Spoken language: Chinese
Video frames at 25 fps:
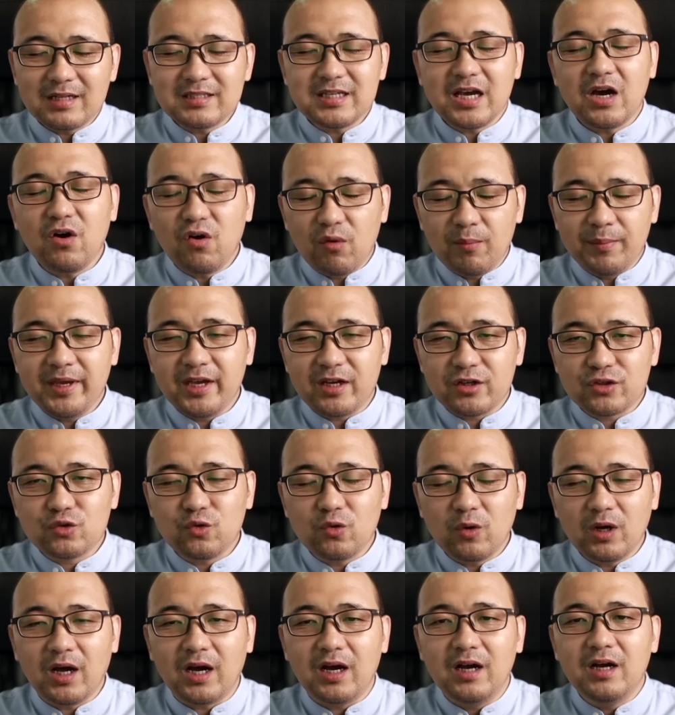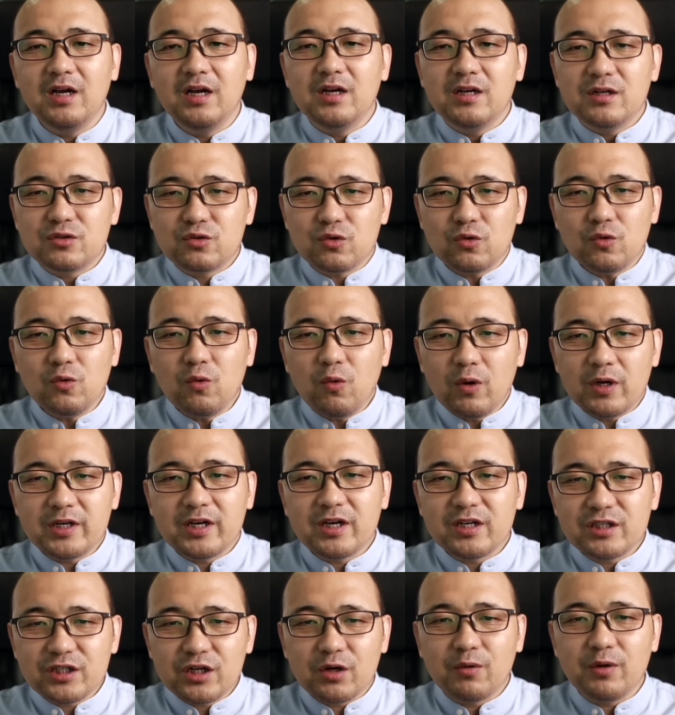才我们也说了，中国这个
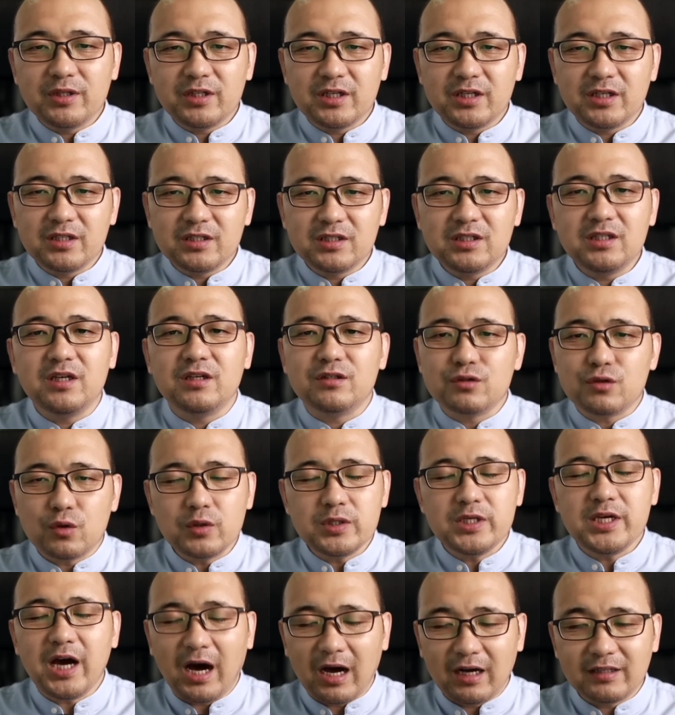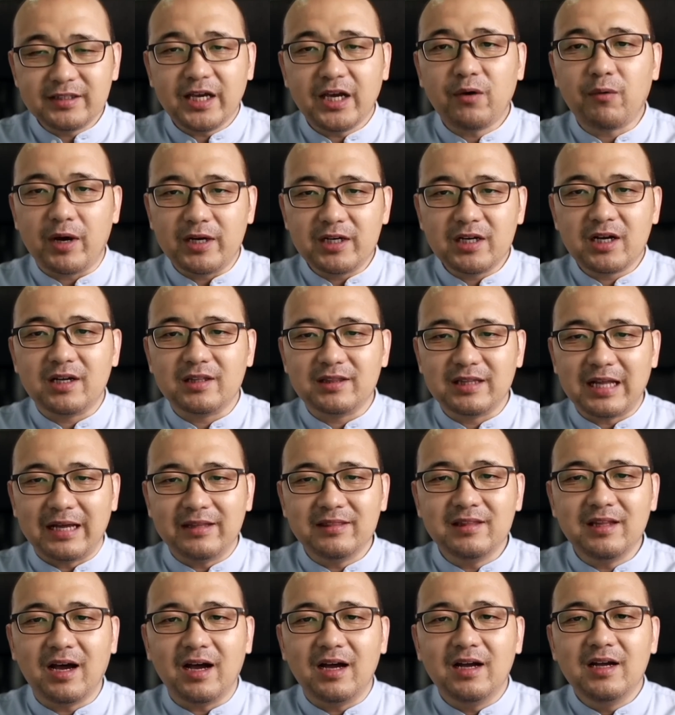社会体系从银行贷款是很难
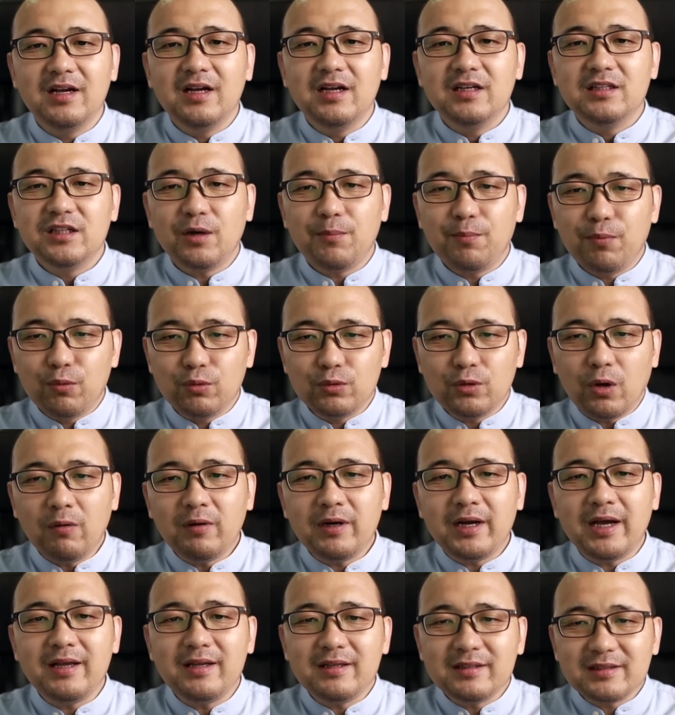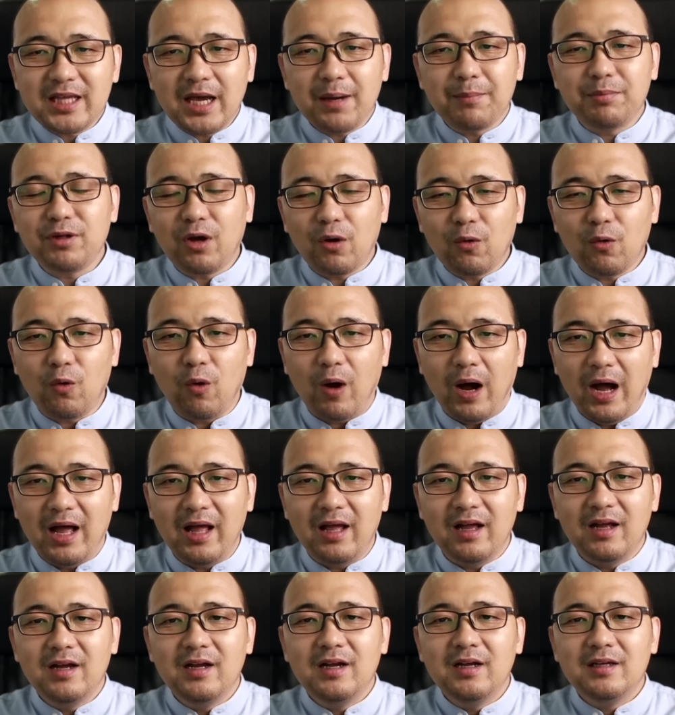的，普通人贷不到款，
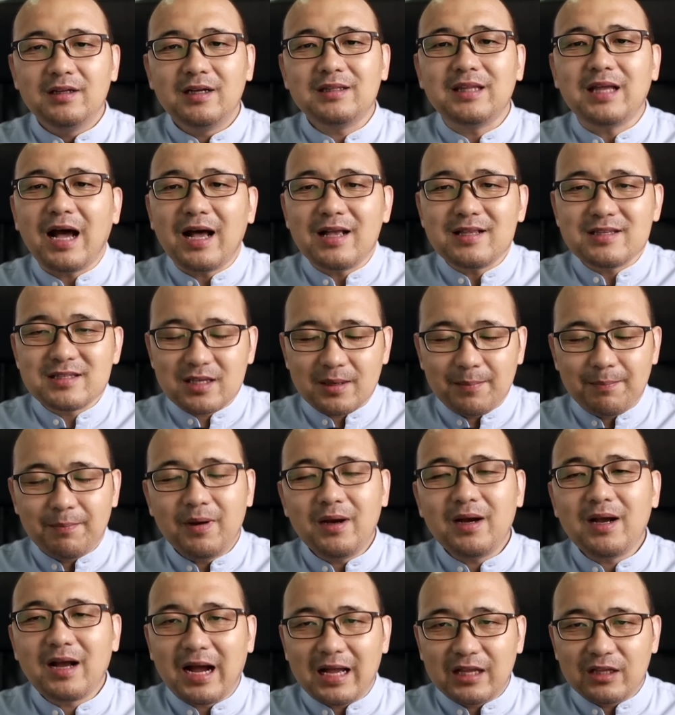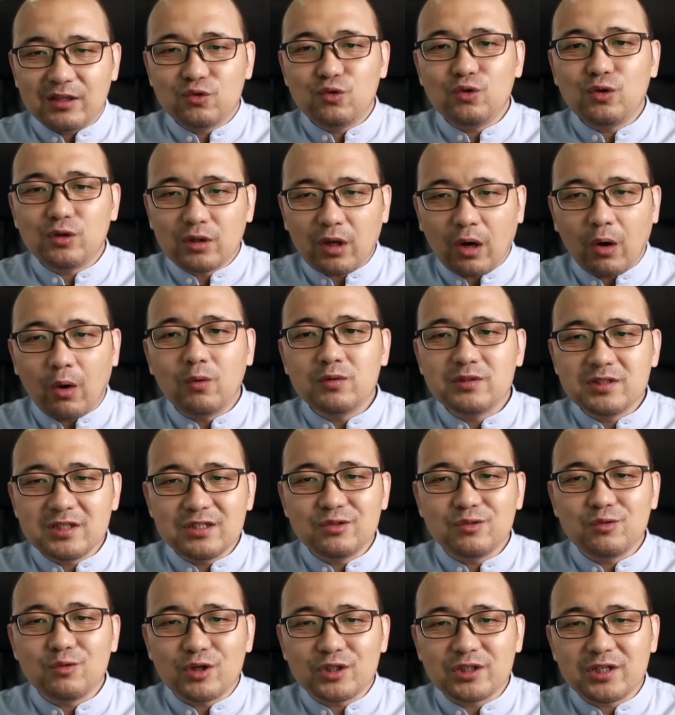他怎么敢去投资
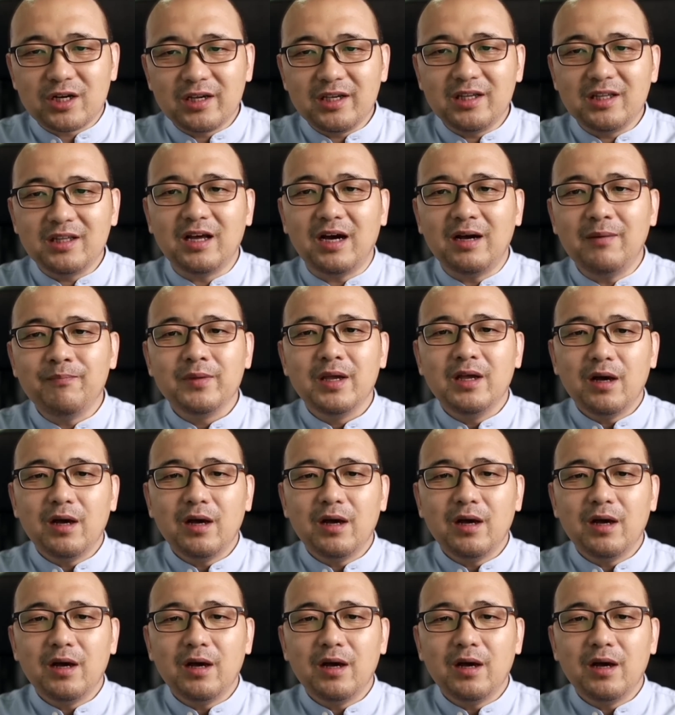做生意呢？